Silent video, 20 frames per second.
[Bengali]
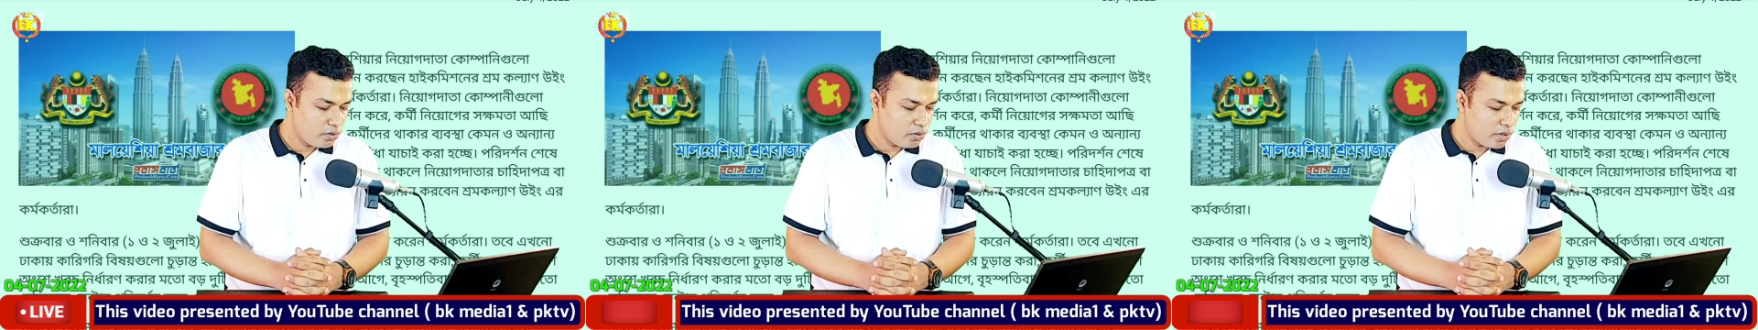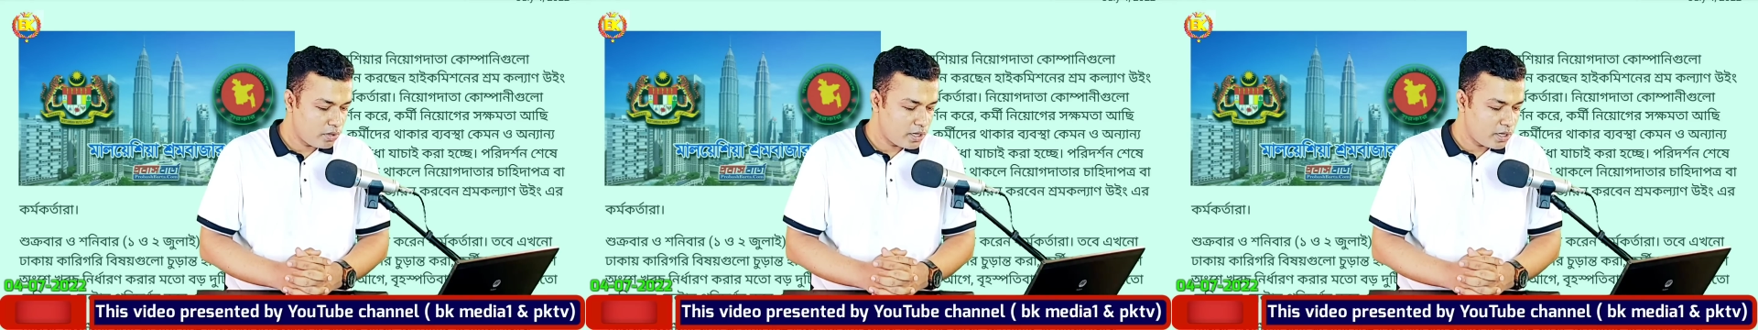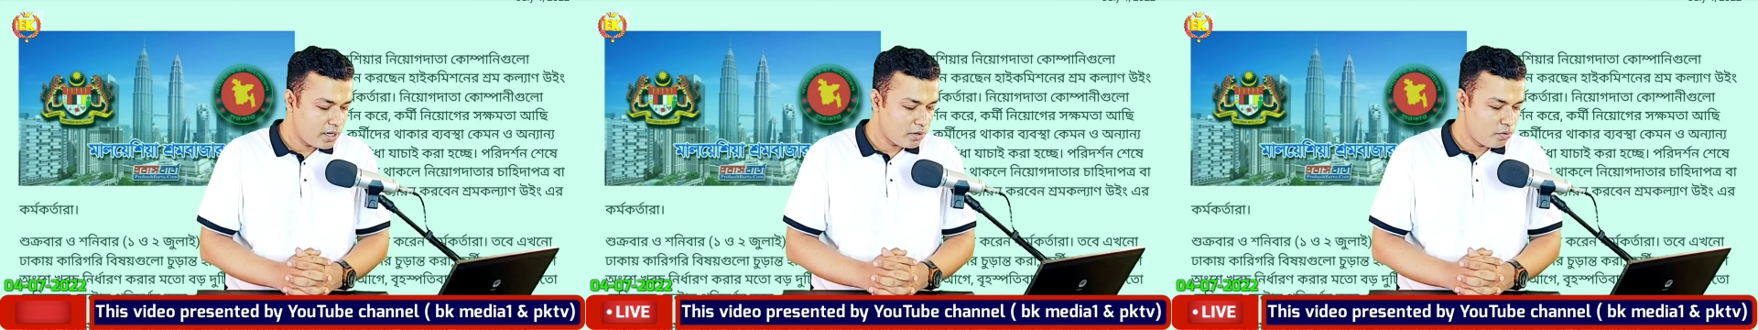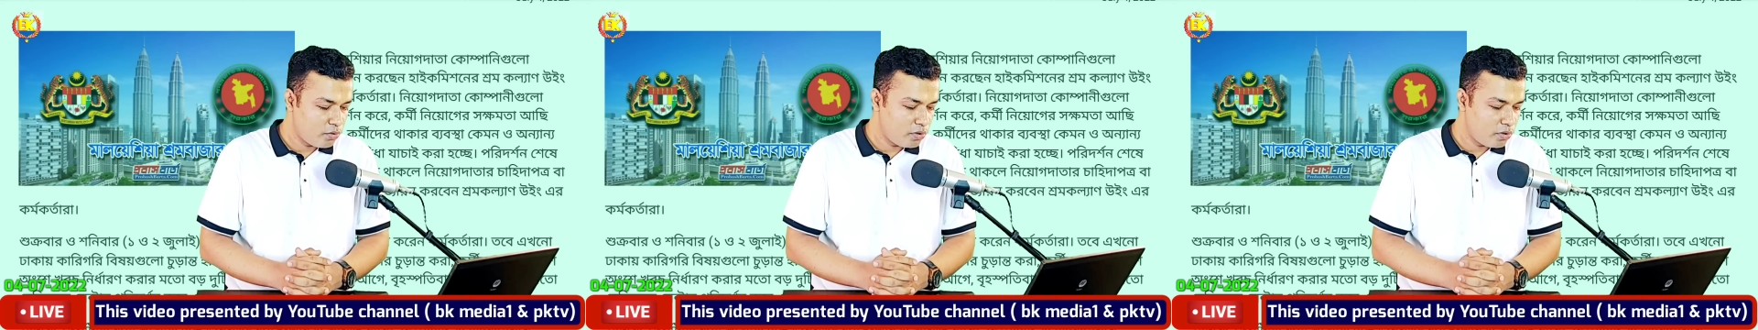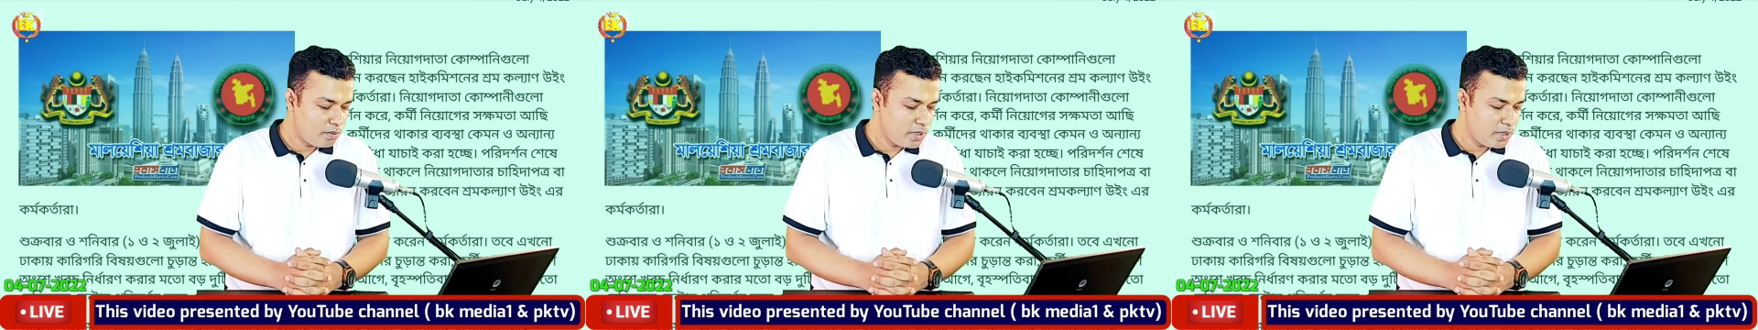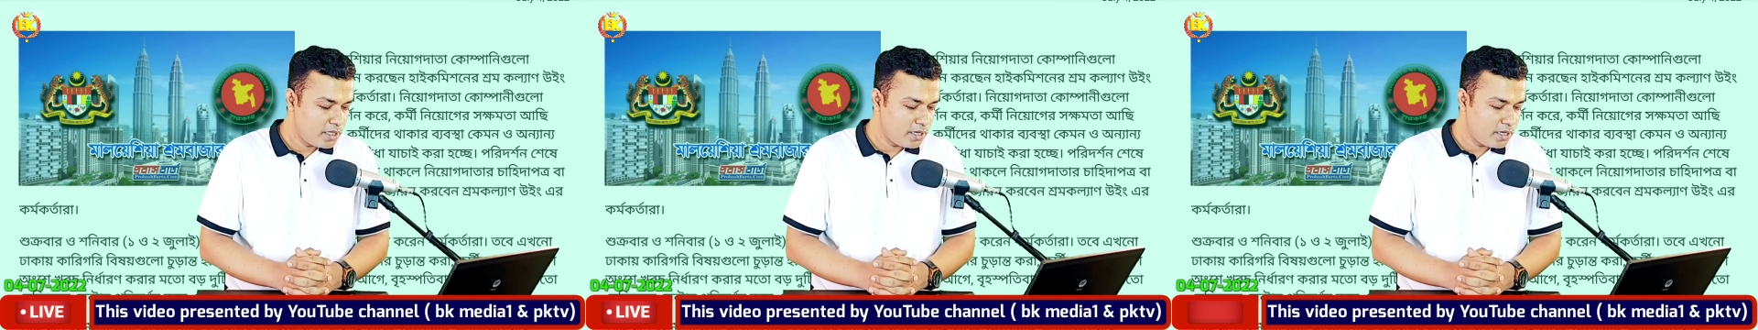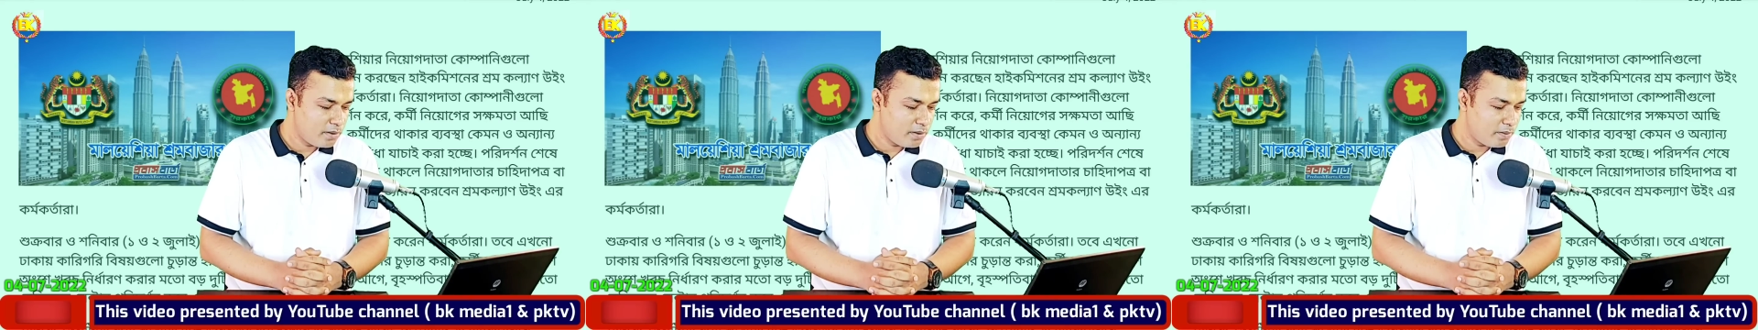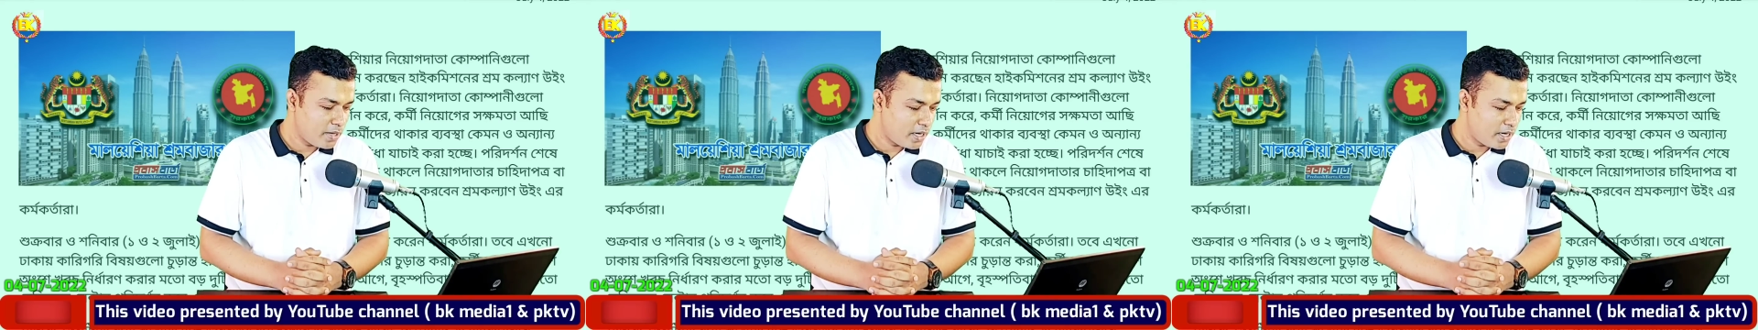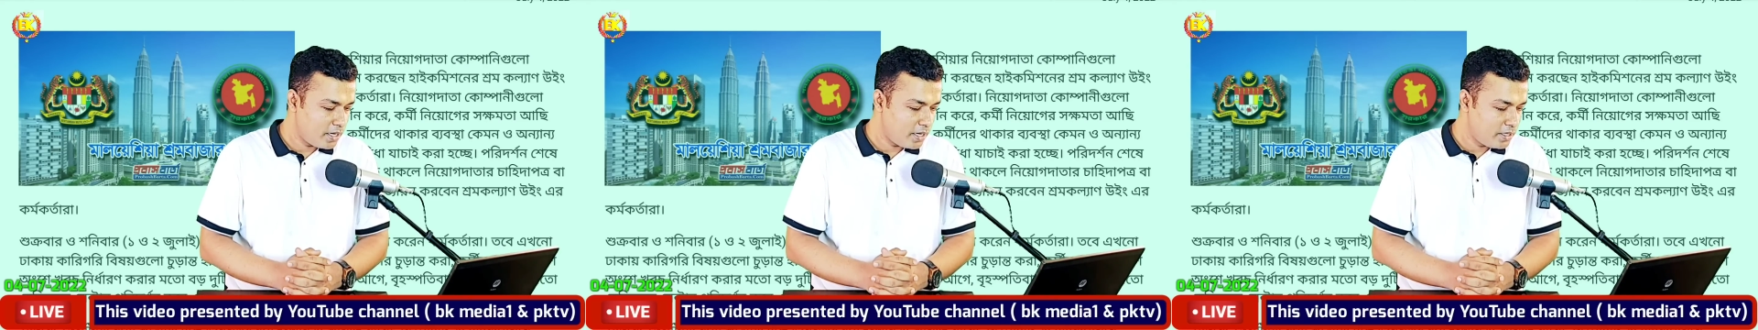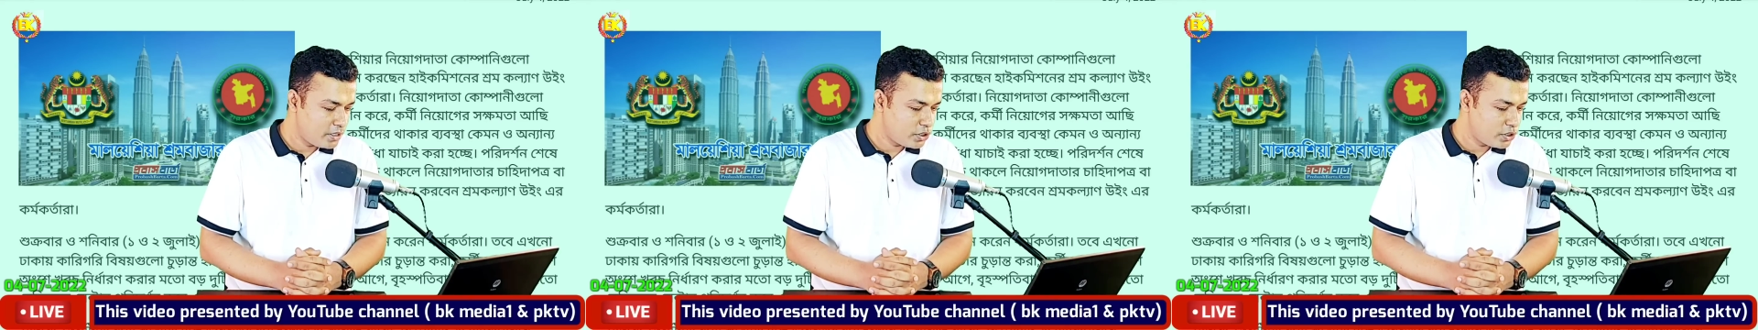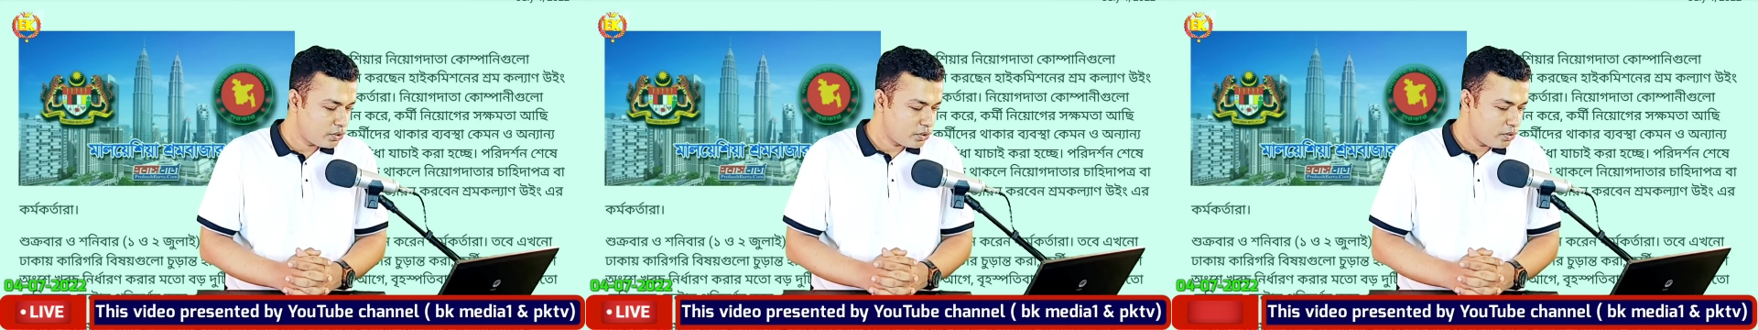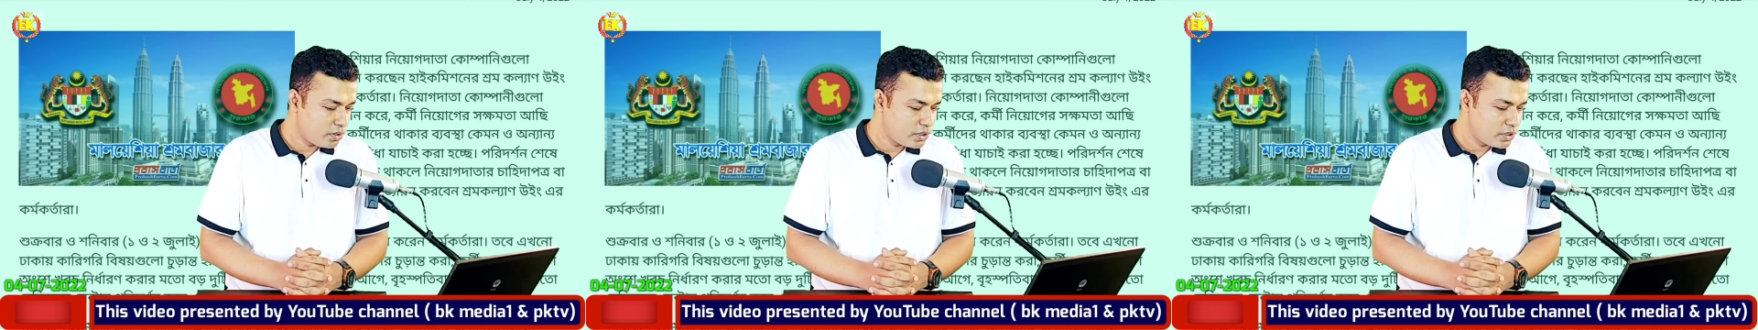করা কর্মীদের বাংলাদেশ